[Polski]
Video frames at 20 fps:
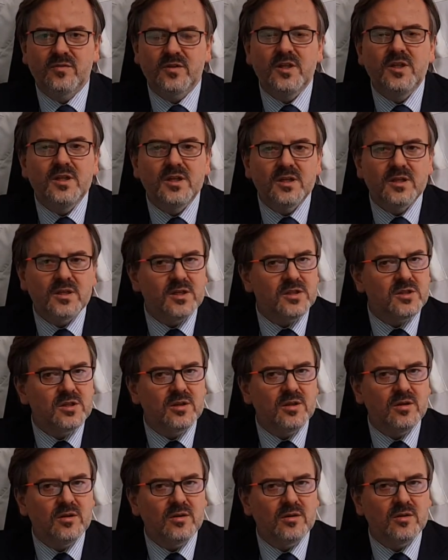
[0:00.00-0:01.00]
w innych
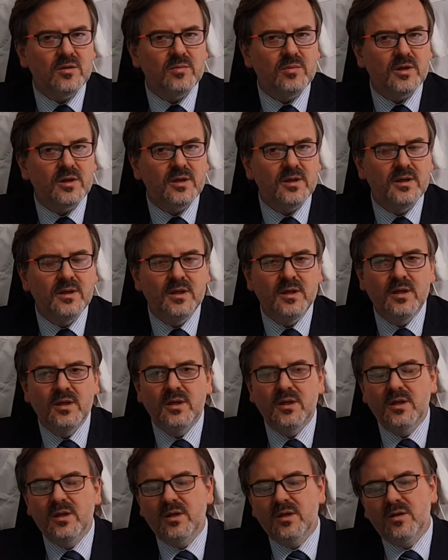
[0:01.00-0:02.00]
naszych chorobach.
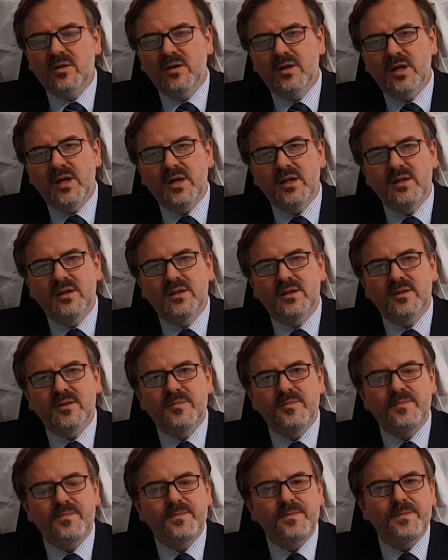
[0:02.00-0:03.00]
Kolejny,
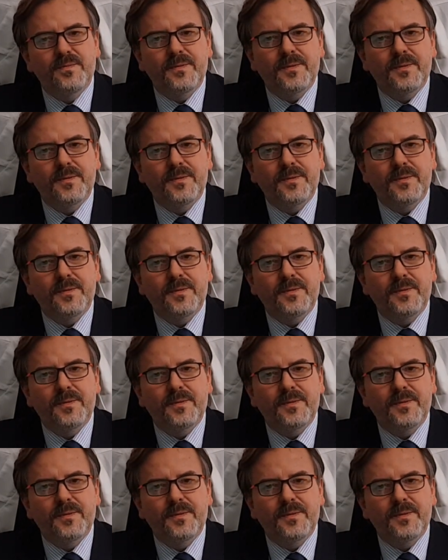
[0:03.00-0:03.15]
mm,